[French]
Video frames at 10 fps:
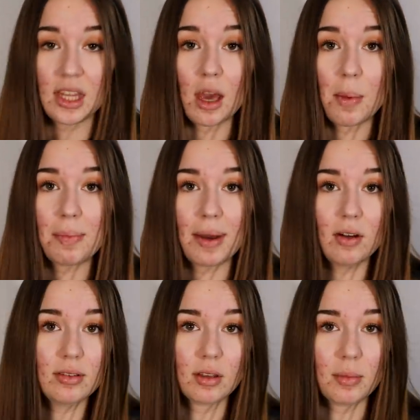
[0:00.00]
Il y a pas de
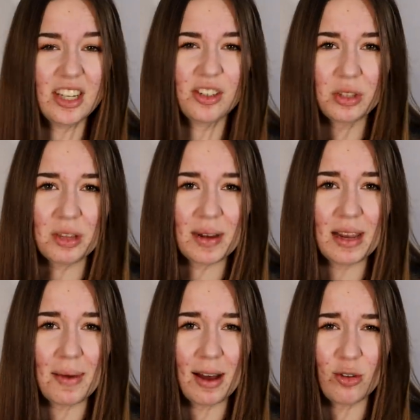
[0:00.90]
paroles, c'est normal, je connais pas
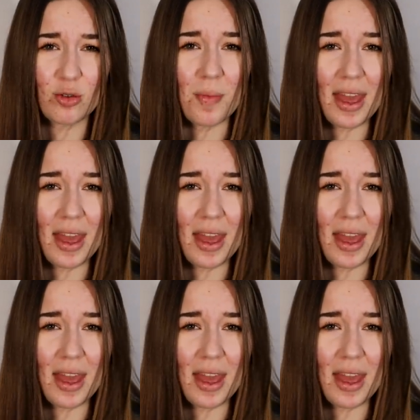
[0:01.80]
les paroles, je suis